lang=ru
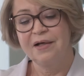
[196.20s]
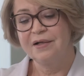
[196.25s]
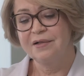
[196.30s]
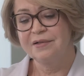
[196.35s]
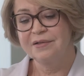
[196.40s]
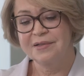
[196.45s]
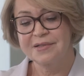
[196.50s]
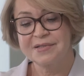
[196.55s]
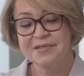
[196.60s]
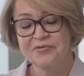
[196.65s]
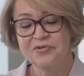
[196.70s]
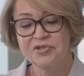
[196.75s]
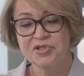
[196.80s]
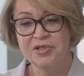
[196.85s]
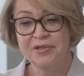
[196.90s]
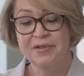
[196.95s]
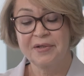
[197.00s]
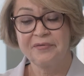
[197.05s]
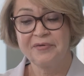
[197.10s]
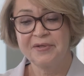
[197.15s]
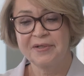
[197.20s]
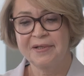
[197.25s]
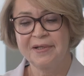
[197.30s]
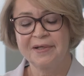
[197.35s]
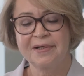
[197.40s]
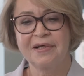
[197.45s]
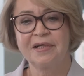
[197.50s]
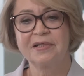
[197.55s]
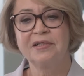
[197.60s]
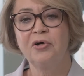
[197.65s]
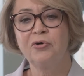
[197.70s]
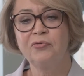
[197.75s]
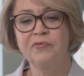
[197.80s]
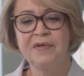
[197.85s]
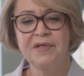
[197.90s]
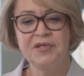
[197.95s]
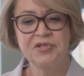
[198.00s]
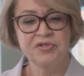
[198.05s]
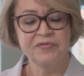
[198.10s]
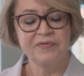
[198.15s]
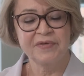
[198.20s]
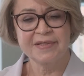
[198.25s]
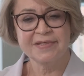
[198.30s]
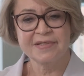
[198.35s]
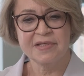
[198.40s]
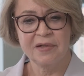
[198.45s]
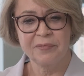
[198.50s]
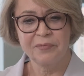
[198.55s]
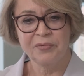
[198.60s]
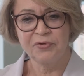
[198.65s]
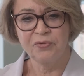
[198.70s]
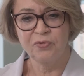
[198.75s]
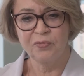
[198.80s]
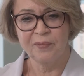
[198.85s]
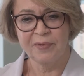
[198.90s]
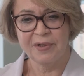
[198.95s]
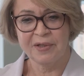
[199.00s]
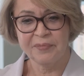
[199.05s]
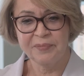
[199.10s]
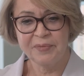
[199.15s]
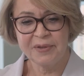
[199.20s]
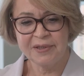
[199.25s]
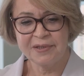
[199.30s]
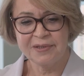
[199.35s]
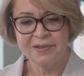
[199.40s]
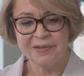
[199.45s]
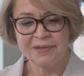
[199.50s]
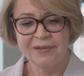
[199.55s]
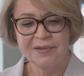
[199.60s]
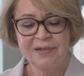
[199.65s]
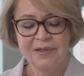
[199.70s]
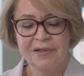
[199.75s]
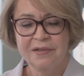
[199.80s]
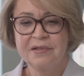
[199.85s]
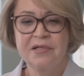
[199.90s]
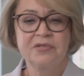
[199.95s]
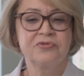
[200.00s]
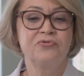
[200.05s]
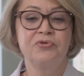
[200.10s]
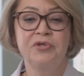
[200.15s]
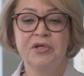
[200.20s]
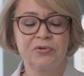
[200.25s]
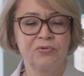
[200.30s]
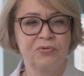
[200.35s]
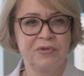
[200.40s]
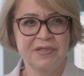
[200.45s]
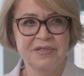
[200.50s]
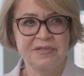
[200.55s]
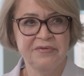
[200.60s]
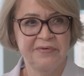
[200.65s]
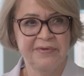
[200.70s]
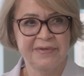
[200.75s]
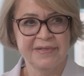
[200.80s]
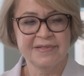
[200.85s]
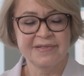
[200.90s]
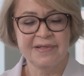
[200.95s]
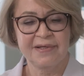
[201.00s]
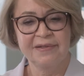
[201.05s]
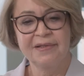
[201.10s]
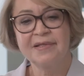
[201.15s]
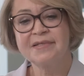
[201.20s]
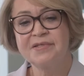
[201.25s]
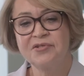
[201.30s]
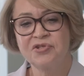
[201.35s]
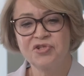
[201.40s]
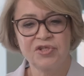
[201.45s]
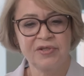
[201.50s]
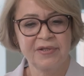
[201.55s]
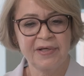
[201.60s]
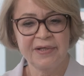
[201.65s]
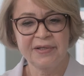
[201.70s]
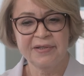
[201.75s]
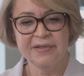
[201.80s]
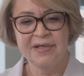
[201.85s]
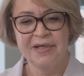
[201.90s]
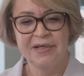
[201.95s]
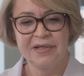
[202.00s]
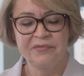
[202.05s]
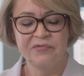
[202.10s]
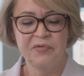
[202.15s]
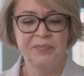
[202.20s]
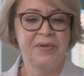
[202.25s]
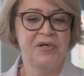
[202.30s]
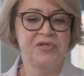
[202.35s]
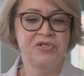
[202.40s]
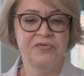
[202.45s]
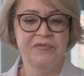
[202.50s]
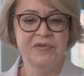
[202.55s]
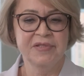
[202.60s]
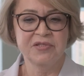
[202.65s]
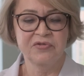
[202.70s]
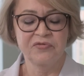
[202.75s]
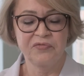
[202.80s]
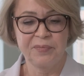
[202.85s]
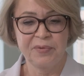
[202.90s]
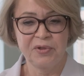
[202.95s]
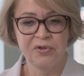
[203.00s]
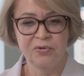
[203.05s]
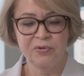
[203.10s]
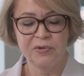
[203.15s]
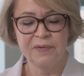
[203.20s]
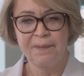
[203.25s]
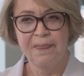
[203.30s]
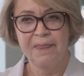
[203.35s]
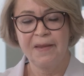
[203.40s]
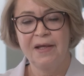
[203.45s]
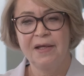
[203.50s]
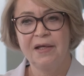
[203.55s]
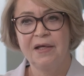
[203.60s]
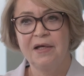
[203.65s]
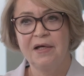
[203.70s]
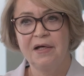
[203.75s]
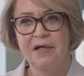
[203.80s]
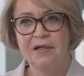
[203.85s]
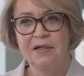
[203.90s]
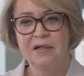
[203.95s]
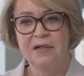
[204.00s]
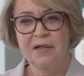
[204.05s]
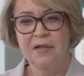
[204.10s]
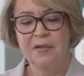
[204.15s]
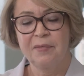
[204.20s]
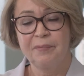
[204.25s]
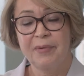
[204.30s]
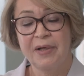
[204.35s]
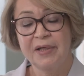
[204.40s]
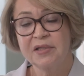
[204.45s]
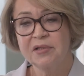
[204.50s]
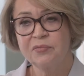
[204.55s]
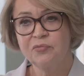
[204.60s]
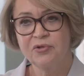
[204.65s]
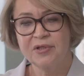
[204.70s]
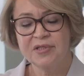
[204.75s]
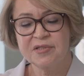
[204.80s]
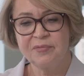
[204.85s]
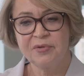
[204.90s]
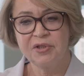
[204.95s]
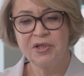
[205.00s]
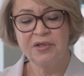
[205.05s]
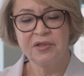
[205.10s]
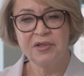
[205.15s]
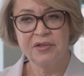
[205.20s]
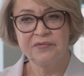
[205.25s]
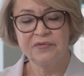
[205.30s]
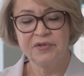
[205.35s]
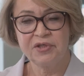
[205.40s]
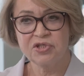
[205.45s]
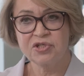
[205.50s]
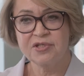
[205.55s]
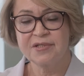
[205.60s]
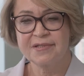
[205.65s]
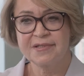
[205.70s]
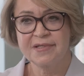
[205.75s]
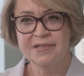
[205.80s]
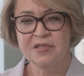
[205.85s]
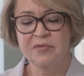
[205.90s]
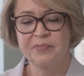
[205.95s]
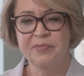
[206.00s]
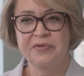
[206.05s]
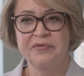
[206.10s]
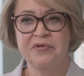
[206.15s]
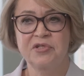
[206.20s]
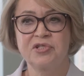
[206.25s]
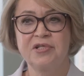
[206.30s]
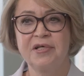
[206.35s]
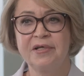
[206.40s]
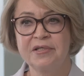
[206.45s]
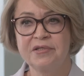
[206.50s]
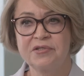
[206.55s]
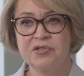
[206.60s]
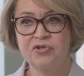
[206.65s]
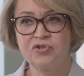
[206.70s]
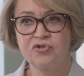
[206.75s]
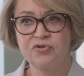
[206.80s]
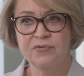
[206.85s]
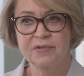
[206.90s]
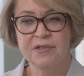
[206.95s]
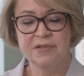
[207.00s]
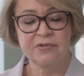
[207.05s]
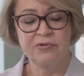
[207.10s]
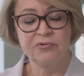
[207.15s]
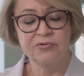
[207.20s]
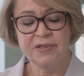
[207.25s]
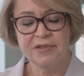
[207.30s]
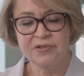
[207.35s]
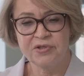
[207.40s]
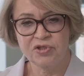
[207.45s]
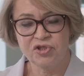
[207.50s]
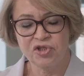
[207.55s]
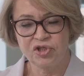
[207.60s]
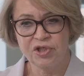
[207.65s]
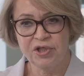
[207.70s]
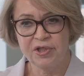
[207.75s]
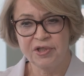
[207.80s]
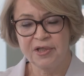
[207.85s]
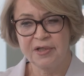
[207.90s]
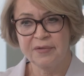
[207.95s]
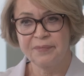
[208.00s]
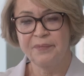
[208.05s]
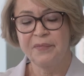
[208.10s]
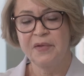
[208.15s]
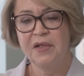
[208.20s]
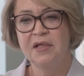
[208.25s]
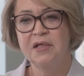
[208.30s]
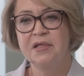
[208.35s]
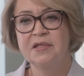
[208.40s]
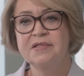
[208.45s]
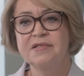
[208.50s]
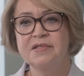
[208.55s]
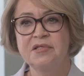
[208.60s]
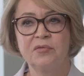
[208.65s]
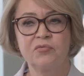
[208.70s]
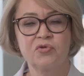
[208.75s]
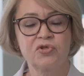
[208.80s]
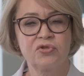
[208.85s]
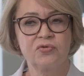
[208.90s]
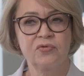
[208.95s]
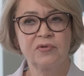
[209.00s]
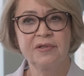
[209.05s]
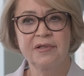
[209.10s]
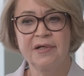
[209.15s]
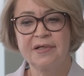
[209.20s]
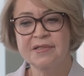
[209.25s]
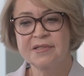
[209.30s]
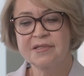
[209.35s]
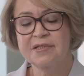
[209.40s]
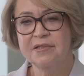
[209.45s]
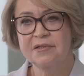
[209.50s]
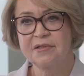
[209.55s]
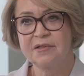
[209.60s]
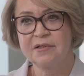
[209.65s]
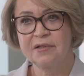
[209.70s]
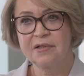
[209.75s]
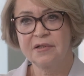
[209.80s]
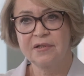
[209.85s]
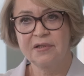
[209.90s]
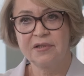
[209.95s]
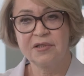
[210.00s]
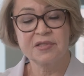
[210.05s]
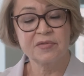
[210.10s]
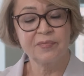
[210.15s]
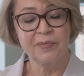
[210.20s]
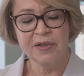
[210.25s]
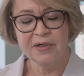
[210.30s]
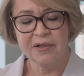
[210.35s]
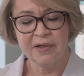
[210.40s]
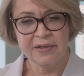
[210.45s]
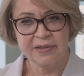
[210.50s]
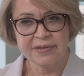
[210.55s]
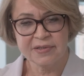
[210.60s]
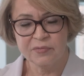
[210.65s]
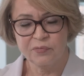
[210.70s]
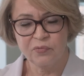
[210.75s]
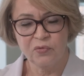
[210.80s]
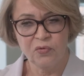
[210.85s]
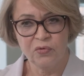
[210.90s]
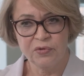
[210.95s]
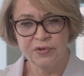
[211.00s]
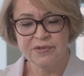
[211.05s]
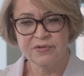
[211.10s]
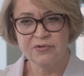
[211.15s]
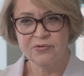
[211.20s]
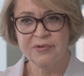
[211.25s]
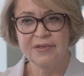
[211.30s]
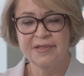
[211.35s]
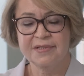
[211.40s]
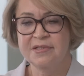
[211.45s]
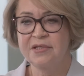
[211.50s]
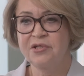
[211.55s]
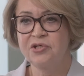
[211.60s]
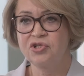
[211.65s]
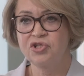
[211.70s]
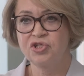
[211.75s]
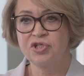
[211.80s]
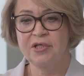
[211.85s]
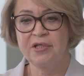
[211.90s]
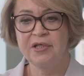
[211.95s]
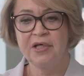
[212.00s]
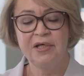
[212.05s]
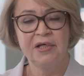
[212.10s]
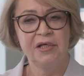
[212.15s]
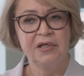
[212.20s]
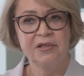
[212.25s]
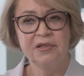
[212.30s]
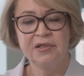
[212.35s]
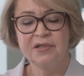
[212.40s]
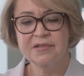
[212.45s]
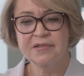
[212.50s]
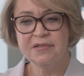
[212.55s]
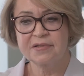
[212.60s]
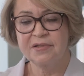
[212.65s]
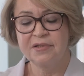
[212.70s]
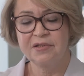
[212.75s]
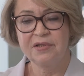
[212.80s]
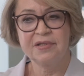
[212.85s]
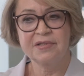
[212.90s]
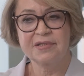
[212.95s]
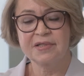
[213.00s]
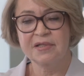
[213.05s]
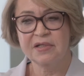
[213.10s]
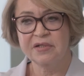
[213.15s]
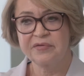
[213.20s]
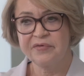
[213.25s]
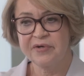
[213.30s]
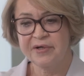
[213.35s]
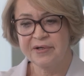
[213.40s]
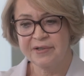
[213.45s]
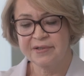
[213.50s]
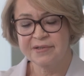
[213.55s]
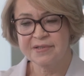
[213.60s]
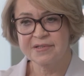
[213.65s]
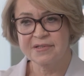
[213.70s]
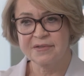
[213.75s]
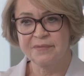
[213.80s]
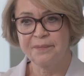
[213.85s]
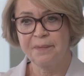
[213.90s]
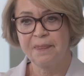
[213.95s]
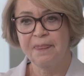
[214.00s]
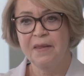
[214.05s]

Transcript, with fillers: А, совершенно верно. Когда увеличивается объем орбиты, глазу некуда деваться. Глаз начинает выпячиваться вперед. А, поэтому изменение внешности сопровождается еще со слезотечением, с тем, что глаз э, не смыкается полностью, глазная щель не, не закрывается.